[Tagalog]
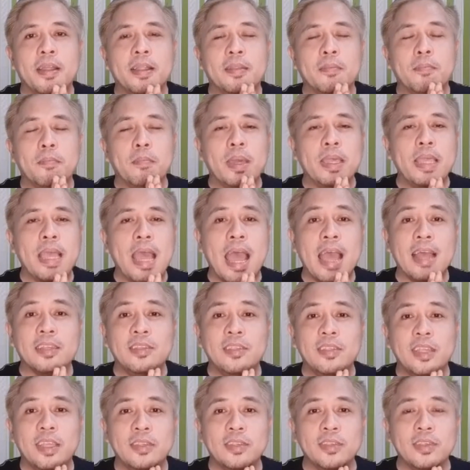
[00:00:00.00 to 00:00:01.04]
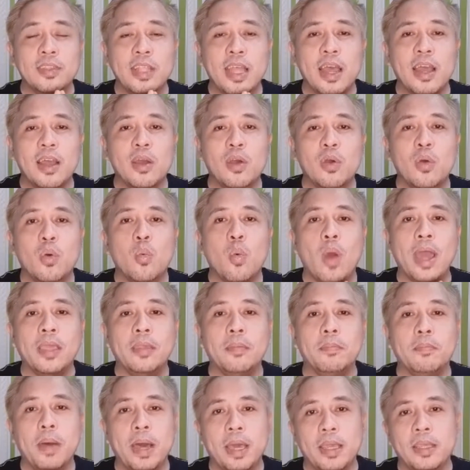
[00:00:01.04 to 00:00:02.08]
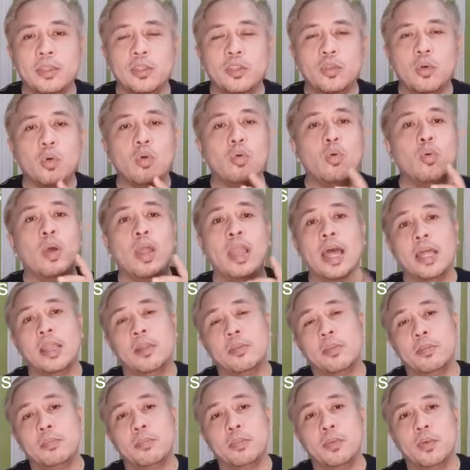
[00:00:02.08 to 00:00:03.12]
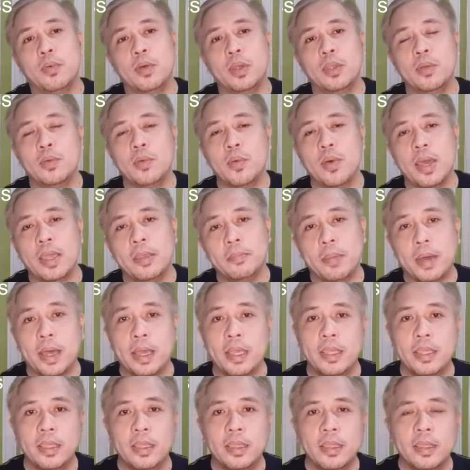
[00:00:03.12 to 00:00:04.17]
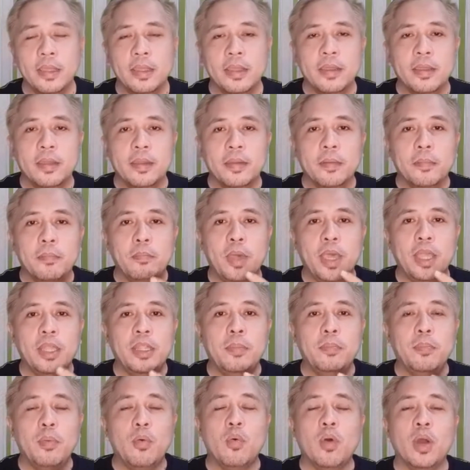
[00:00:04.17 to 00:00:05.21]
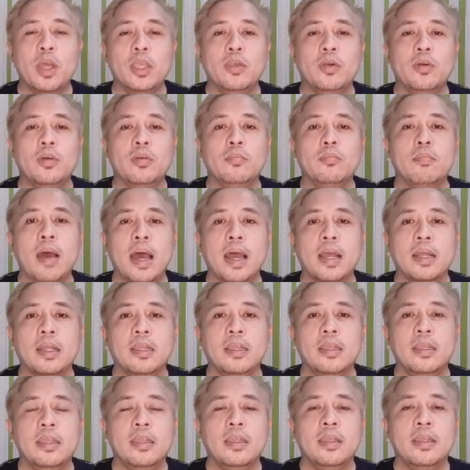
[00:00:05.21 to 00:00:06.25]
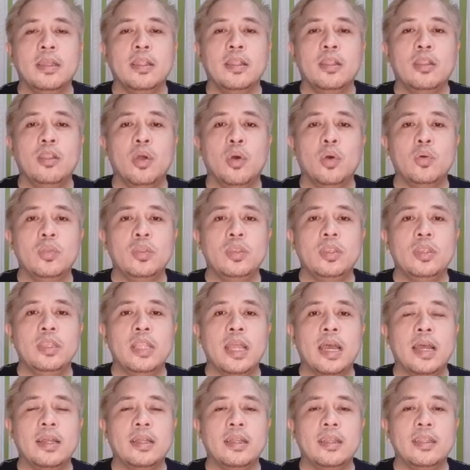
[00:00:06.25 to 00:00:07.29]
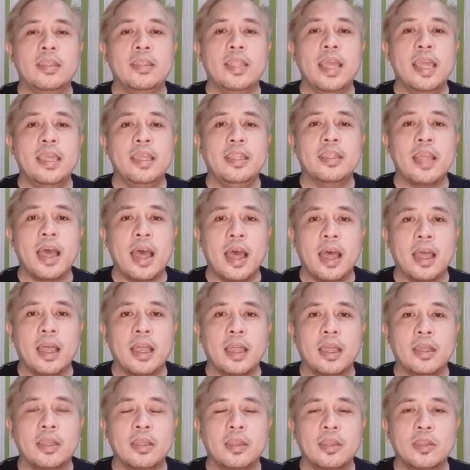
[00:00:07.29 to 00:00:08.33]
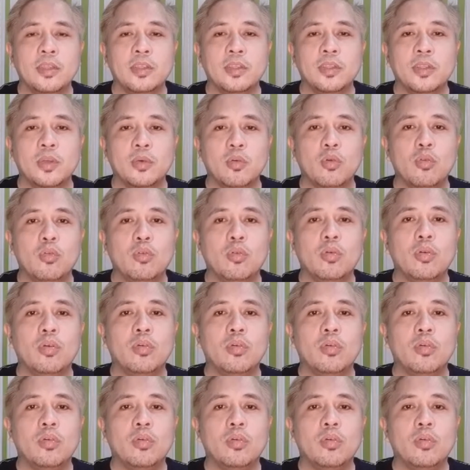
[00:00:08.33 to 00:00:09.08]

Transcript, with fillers: may access ng Wi-Fi. So, kung wala naman po kayong Wi-Fi, pwede po kayong mag-load ng data. So, kung